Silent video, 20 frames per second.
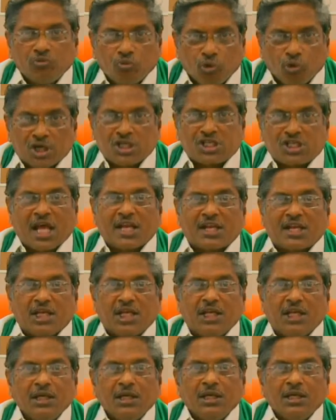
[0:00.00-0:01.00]
వర్షానికి
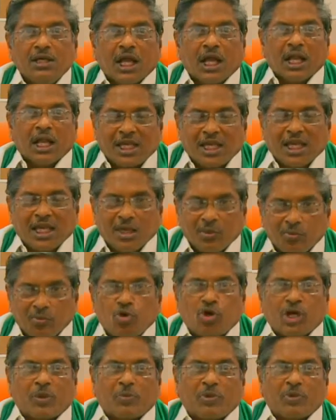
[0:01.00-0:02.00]
అలాగే
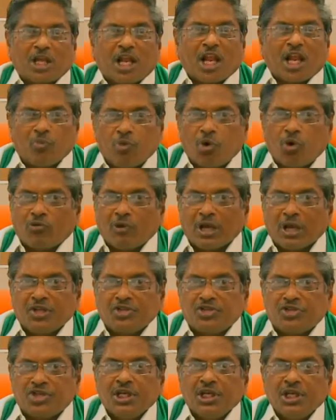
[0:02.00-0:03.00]
భూగర్భజలాలు బోర్వెల్
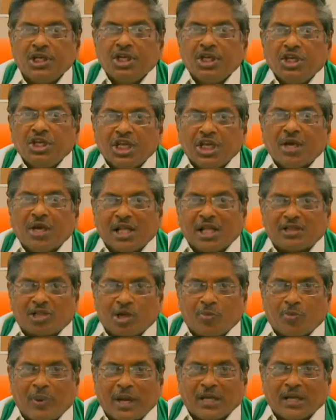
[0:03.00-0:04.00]
నుంచి
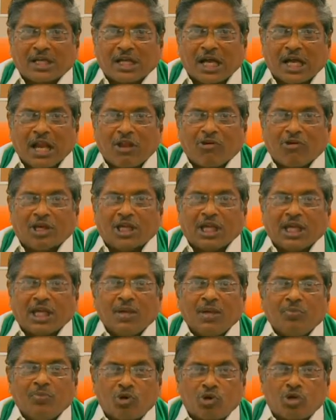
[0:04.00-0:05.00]
ఏమాత్రం పంట కాలువకి
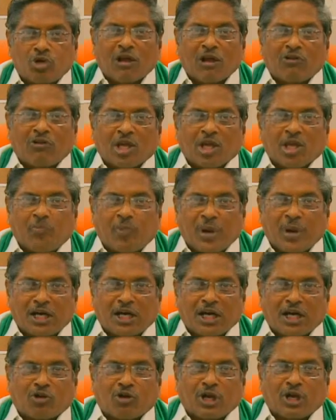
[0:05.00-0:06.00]
మురుగు
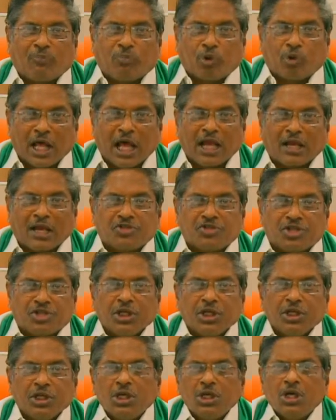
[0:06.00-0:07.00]
పక్కన ఉన్న పొలాల నుంచి
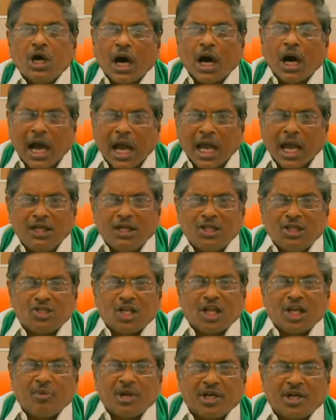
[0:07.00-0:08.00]
ఆయిల్
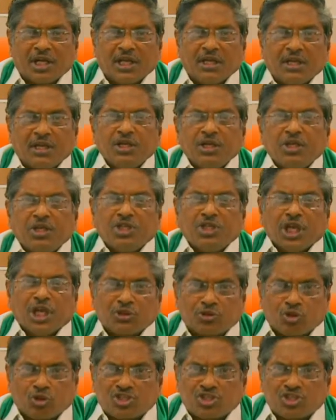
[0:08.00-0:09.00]
ఇంజిన్లు పెట్టి
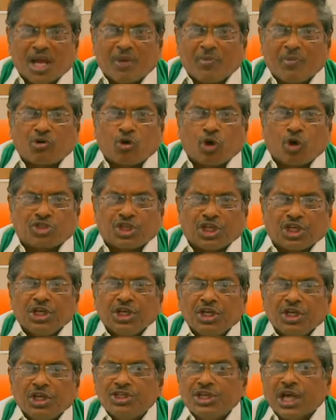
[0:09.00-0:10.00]
ఎంతో శ్రమకొచ్చి
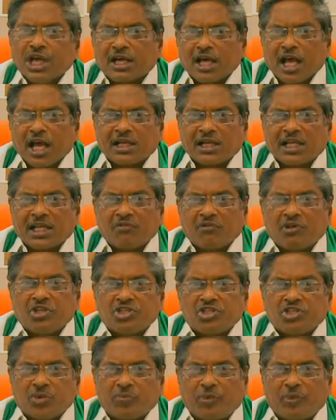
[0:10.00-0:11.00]
ఎకరానికి ఇరవై
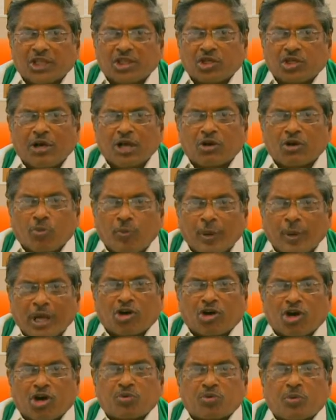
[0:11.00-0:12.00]
నుంచి పాతిక వేల రూపాయలు
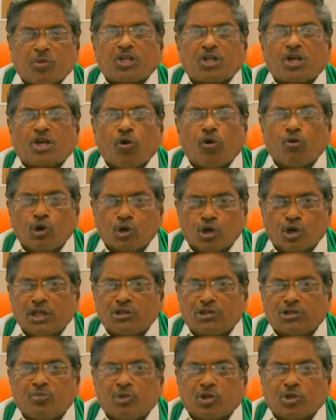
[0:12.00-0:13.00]
ఖర్చు పెట్టి కౌలు
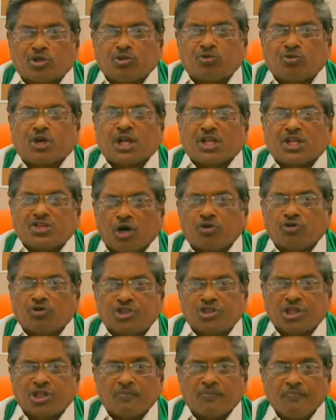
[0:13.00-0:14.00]
రైతులు మొత్తం కూడా సాగు
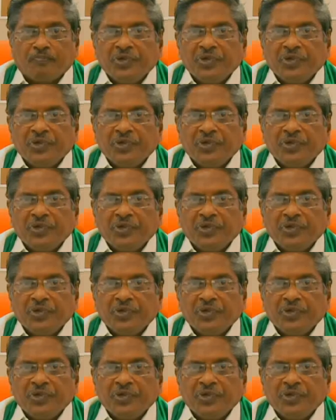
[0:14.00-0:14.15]
చేశారు